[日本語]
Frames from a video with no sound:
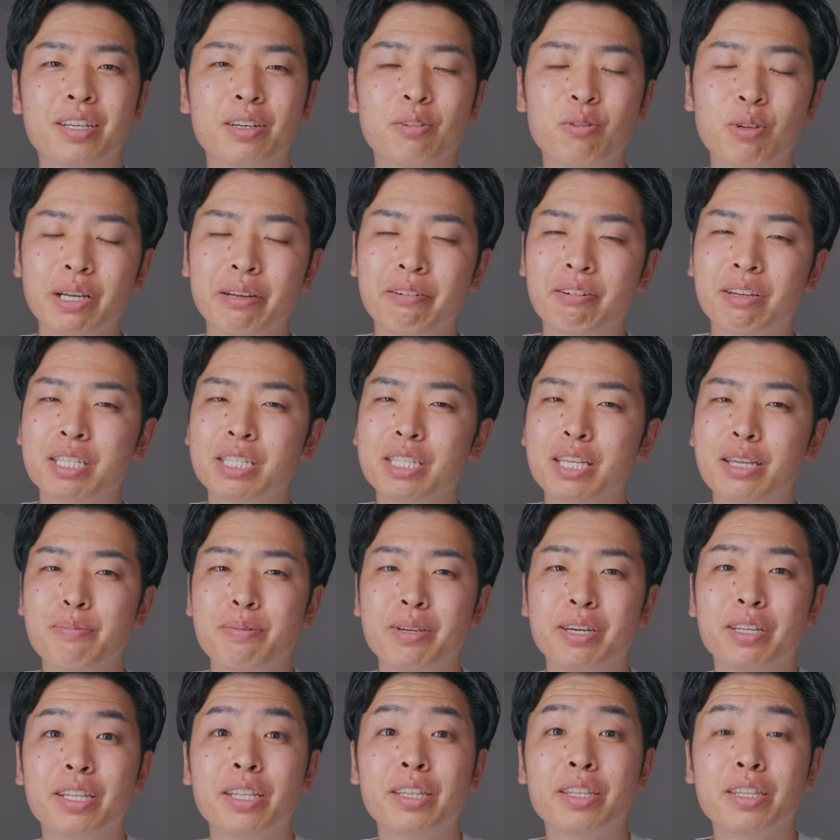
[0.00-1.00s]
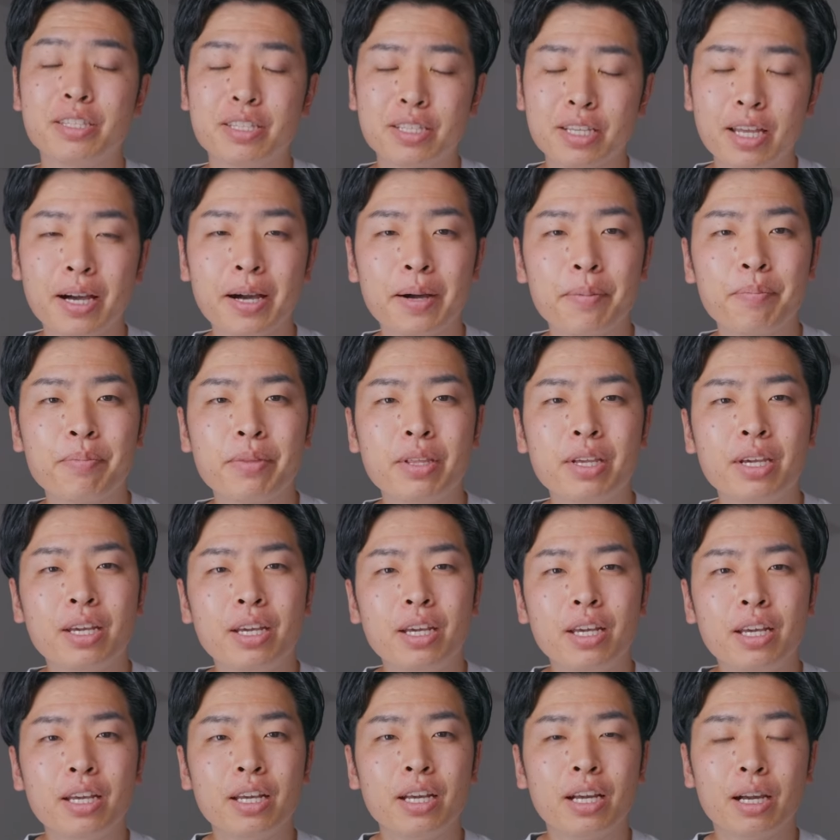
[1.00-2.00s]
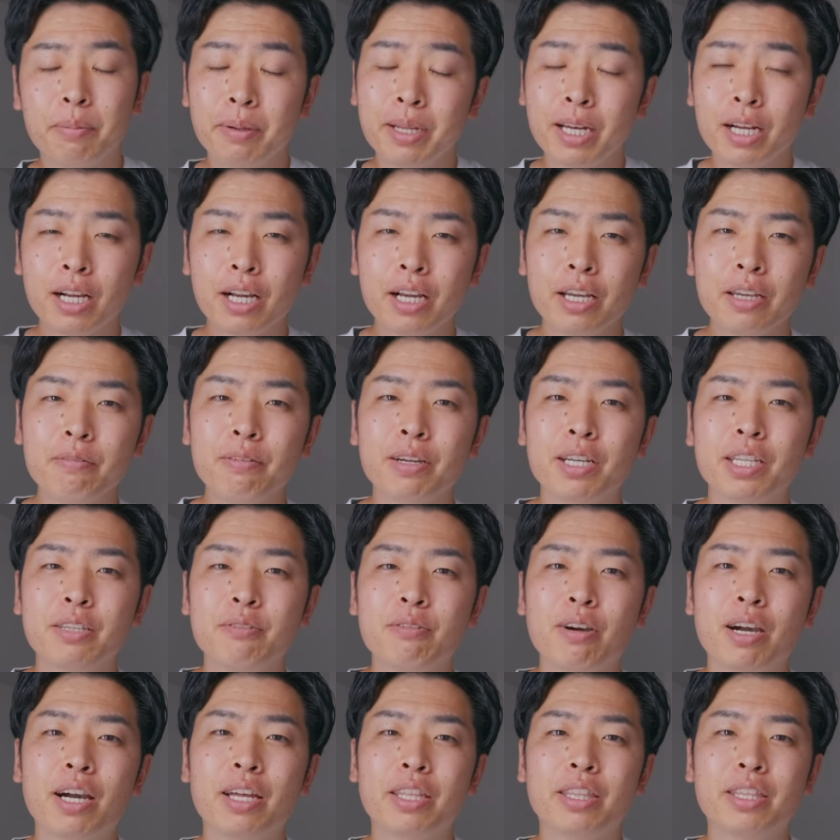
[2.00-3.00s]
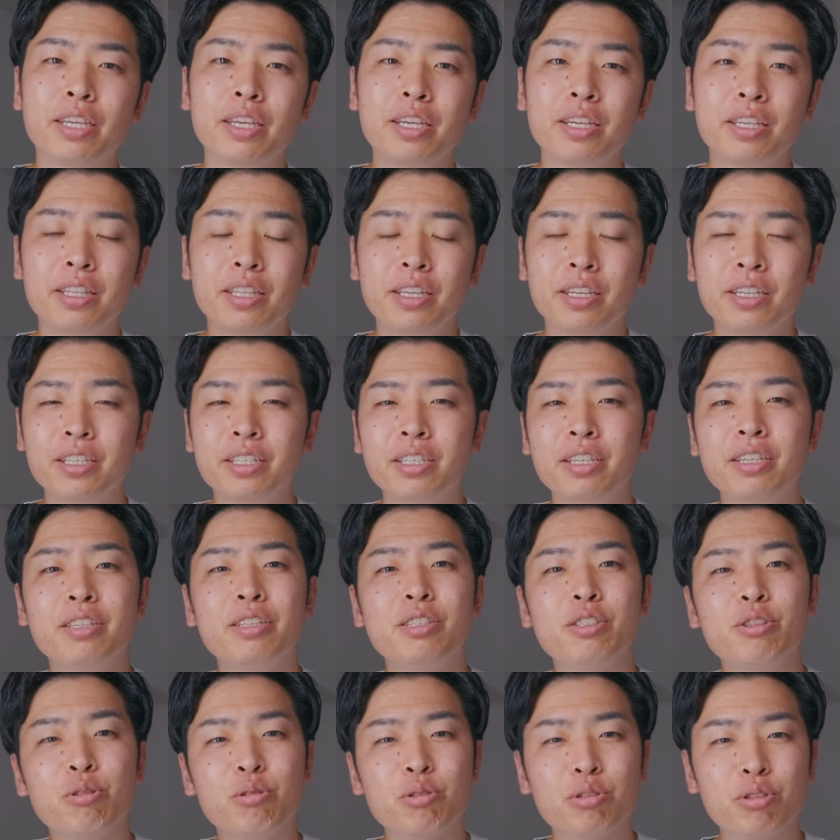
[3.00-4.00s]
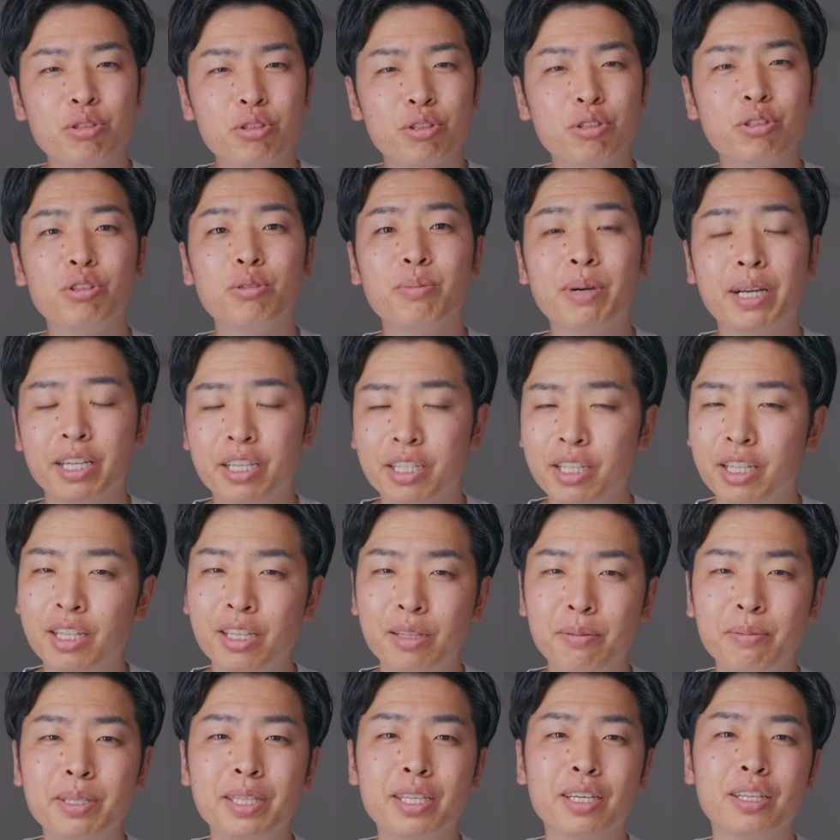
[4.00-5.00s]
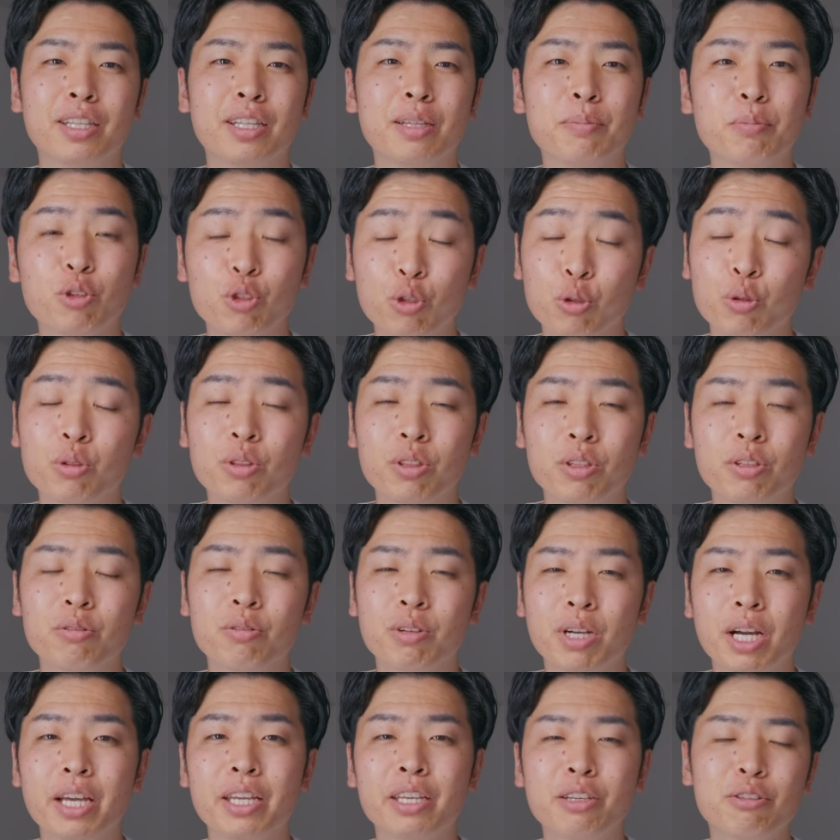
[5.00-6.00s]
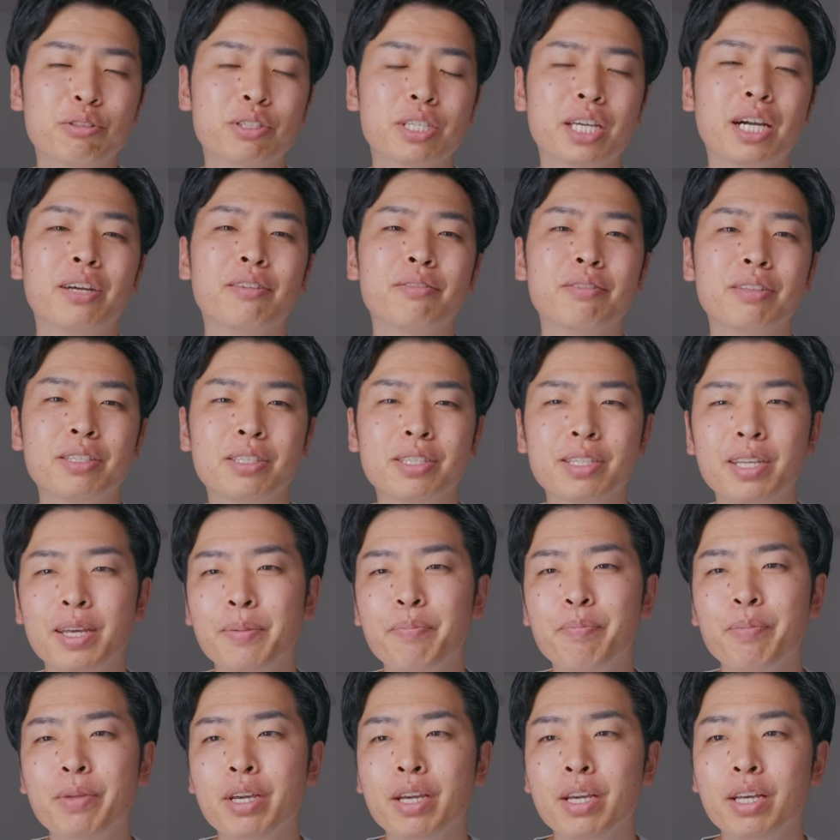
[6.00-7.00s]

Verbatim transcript: 今回は機材部屋なんですが、カメラ界隈には定期的に炎上する、まあ、火種みたいなものっていうのがいくつかあるんですね。